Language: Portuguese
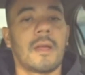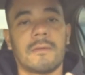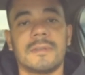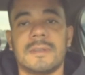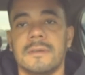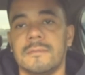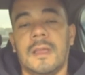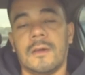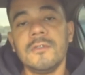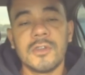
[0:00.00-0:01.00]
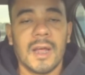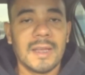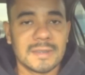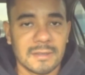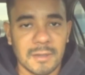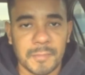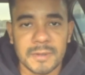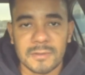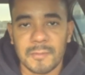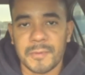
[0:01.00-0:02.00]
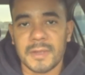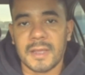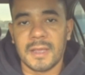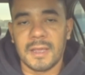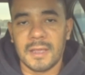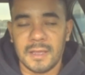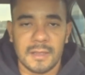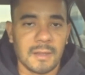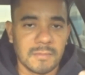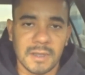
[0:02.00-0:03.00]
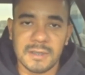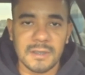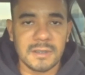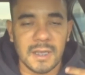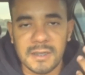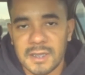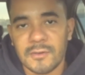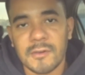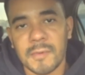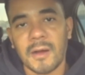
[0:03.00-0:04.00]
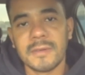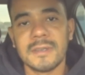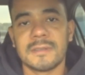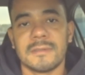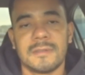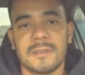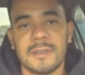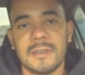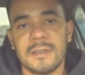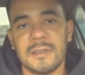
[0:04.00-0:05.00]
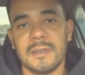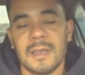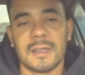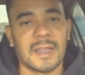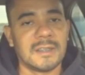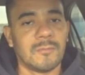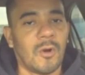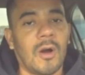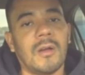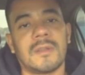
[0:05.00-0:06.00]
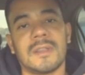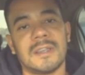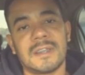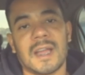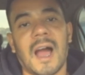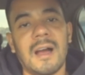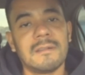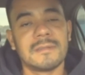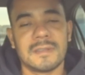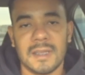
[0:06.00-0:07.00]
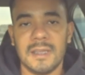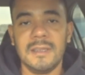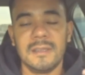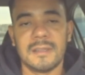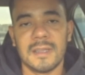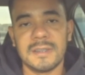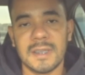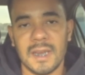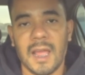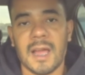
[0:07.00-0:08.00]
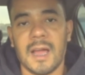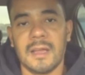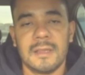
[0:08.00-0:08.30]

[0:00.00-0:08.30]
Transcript: O que aconteceu? Eu não tive a razão da pessoa porque tem muita gente que acha que é normal isso. De andar de moto, andar de carro sem ter CNH.